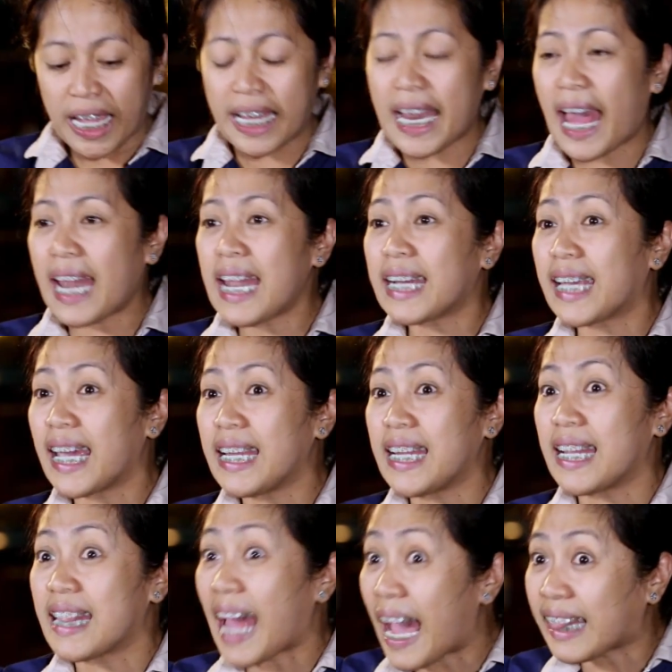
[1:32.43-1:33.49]
Ilalagay
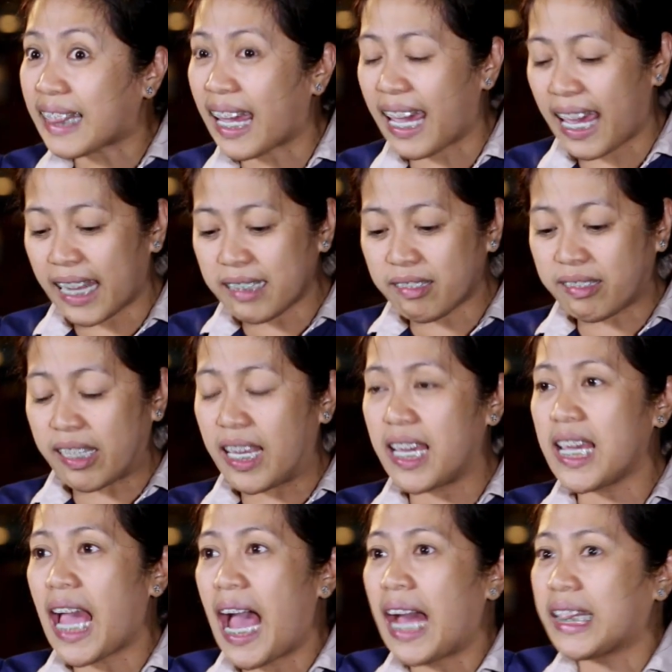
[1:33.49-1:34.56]
na natin
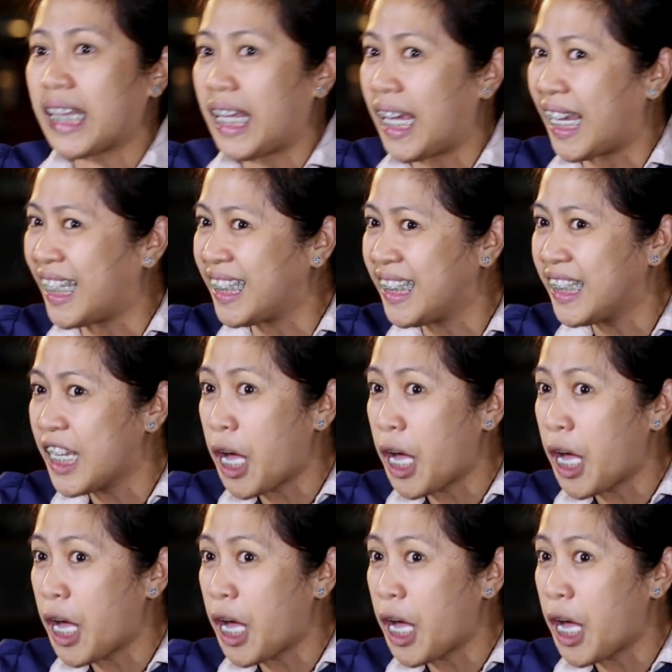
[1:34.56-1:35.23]
si ating